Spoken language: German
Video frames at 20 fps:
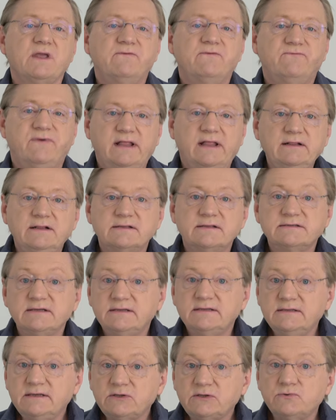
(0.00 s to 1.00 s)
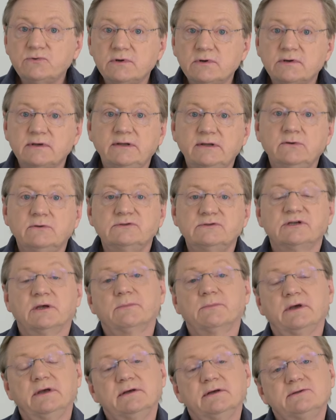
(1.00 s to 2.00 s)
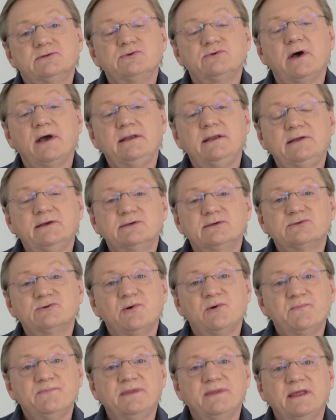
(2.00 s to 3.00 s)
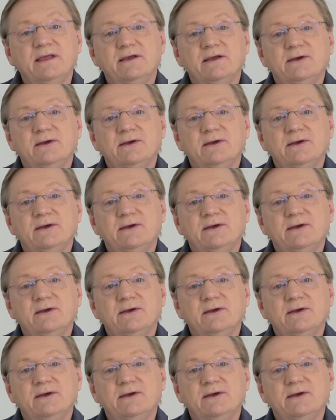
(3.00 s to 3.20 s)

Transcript: wandelt sich nicht nur in unserem Gehirn so einiges um.